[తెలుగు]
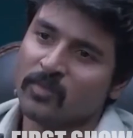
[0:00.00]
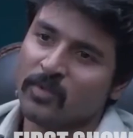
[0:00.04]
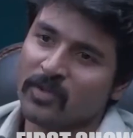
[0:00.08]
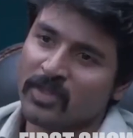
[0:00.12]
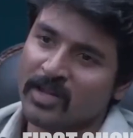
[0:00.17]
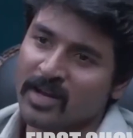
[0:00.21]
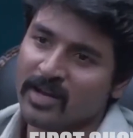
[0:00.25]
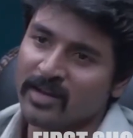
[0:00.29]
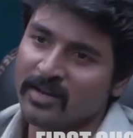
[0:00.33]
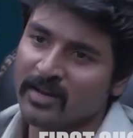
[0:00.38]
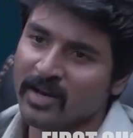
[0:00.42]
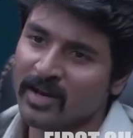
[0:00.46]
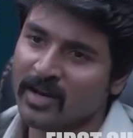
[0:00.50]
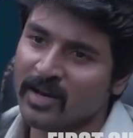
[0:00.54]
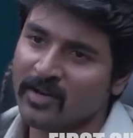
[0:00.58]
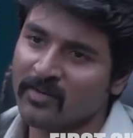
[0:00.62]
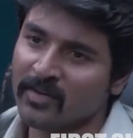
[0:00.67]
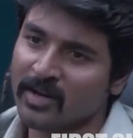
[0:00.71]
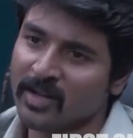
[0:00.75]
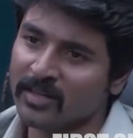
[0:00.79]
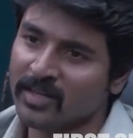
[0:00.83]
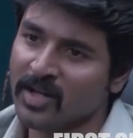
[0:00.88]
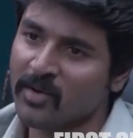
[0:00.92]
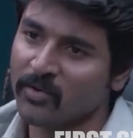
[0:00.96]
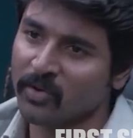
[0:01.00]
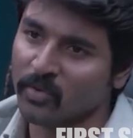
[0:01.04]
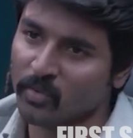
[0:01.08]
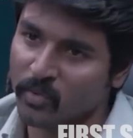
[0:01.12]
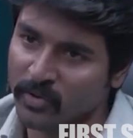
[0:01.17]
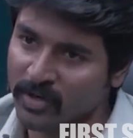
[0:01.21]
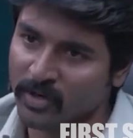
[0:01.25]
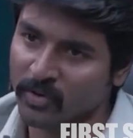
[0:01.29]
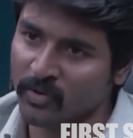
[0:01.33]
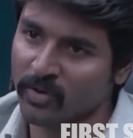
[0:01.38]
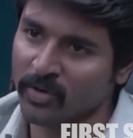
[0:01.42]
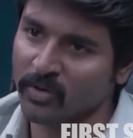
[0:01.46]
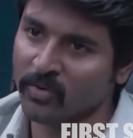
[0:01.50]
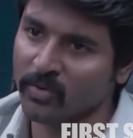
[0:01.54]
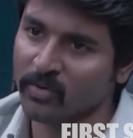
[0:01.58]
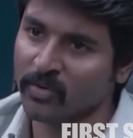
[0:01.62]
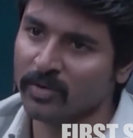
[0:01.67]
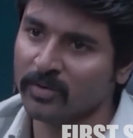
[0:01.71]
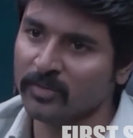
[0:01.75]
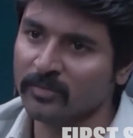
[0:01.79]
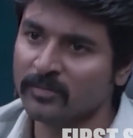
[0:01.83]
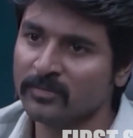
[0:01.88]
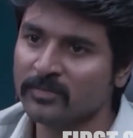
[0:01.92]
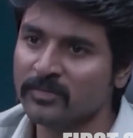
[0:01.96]
నీ యజమాని మంచోడైతే వాడి కోసం ప్రాణమైన
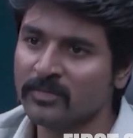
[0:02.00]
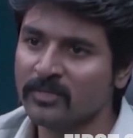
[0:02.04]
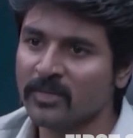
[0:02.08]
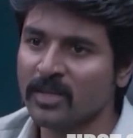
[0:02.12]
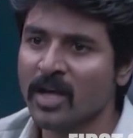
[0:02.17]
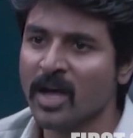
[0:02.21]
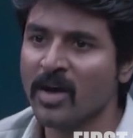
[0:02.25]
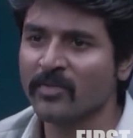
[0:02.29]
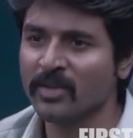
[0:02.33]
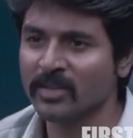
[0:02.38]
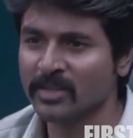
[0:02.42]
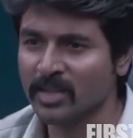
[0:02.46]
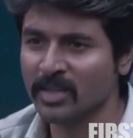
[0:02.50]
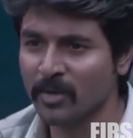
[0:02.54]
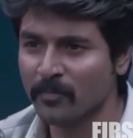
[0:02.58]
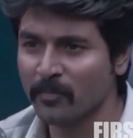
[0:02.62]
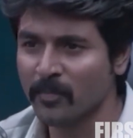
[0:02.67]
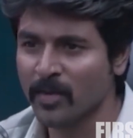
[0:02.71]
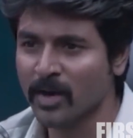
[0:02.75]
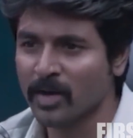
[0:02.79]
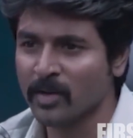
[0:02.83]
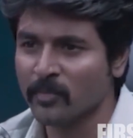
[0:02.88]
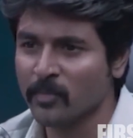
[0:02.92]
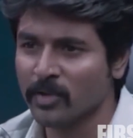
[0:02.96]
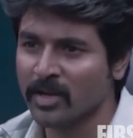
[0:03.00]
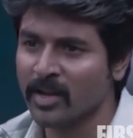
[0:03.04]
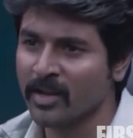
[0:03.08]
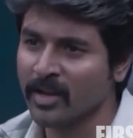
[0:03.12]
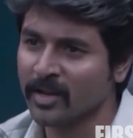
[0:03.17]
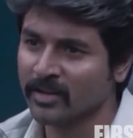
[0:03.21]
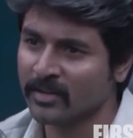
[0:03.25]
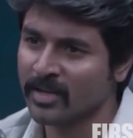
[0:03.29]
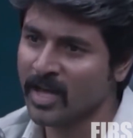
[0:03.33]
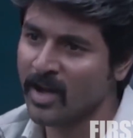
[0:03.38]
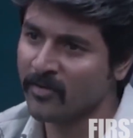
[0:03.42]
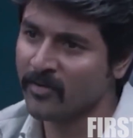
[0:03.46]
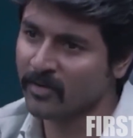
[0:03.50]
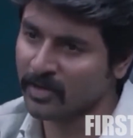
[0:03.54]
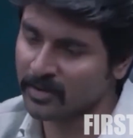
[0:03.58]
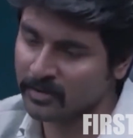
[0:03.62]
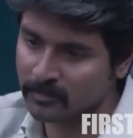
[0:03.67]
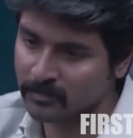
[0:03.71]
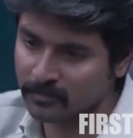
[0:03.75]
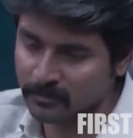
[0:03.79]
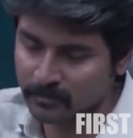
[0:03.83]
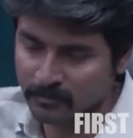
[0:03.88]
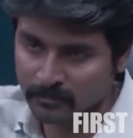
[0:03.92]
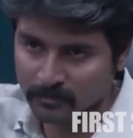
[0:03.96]
ఇవ్వు వాడు తప్పుడు యజమాని అయితే వాడికి